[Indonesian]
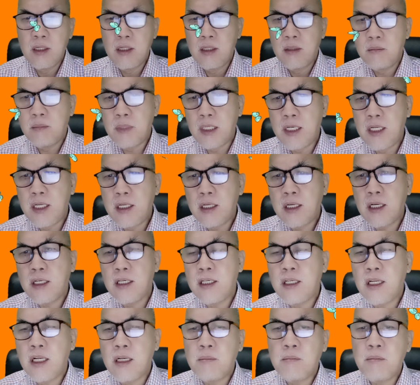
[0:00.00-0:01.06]
Bandingkan
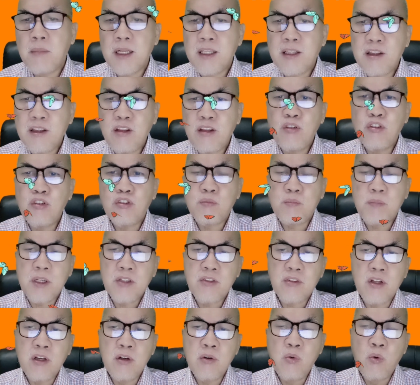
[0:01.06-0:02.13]
di dalam Matius
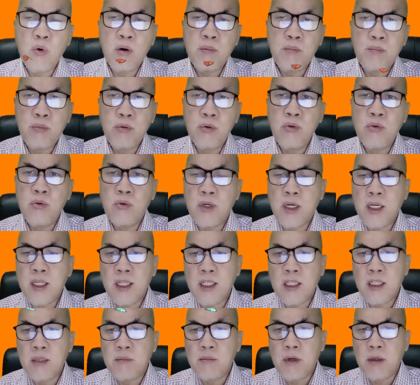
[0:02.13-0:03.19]
pasal 20
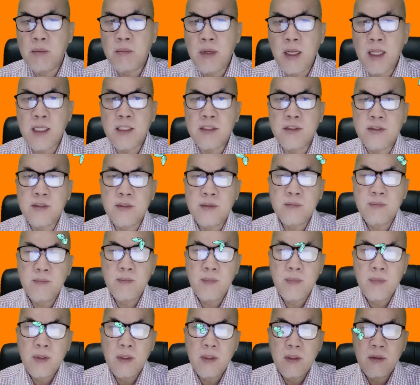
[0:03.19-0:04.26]
ayat
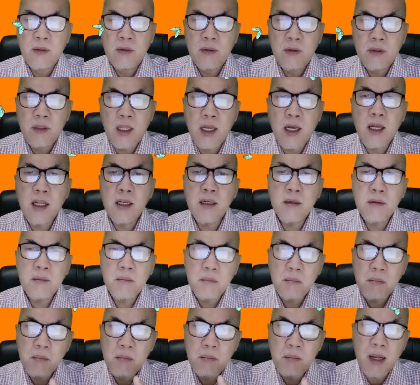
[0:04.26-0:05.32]
15. Dan
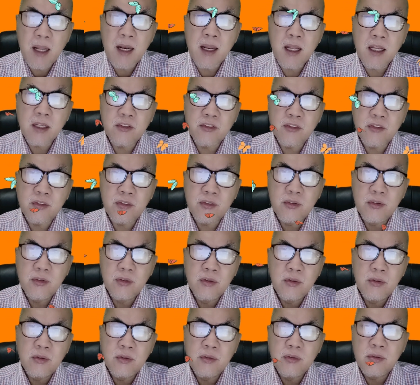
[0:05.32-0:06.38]
malas,
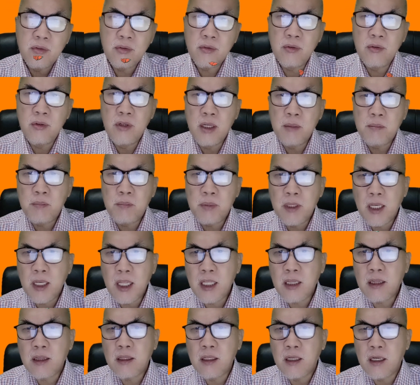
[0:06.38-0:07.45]
sudah
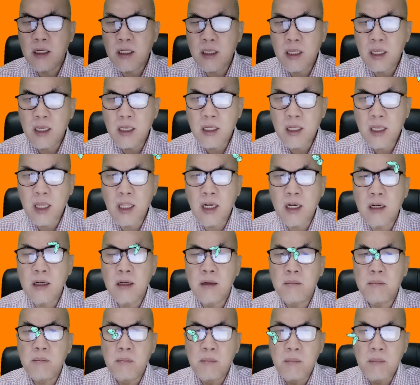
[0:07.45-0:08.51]
pelit, kikir,
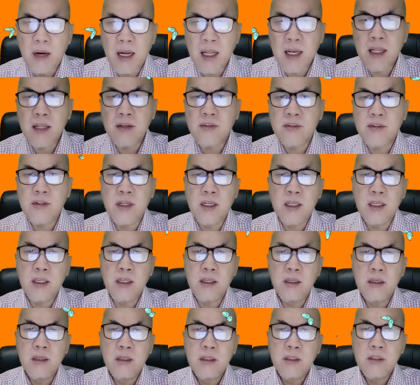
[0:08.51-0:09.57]
malas lagi.
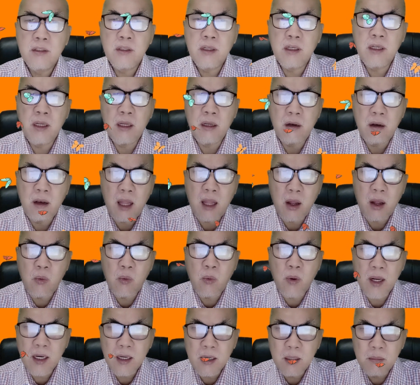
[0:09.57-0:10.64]
Jadi
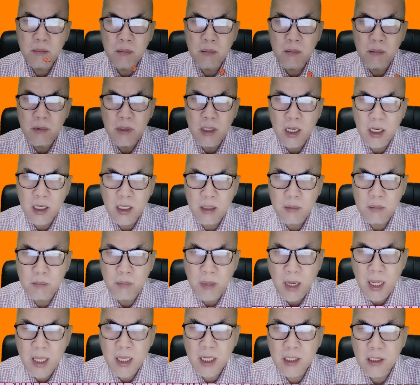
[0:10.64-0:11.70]
lawan dari
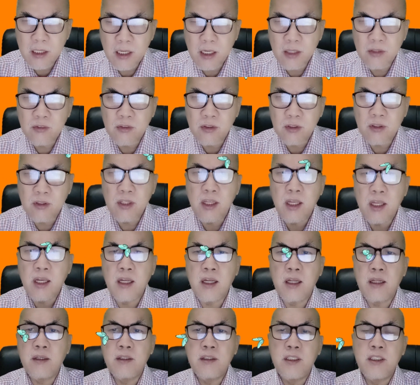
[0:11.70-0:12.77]
baik dan
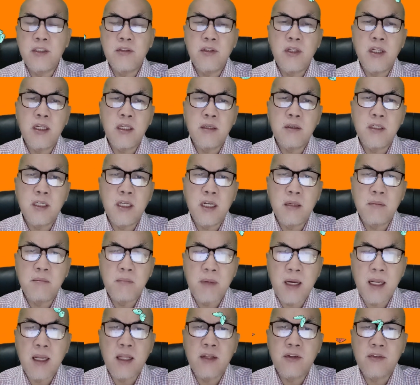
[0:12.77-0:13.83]
setia itu adalah
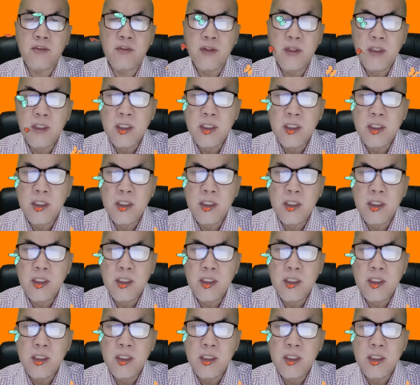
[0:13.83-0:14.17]
malas.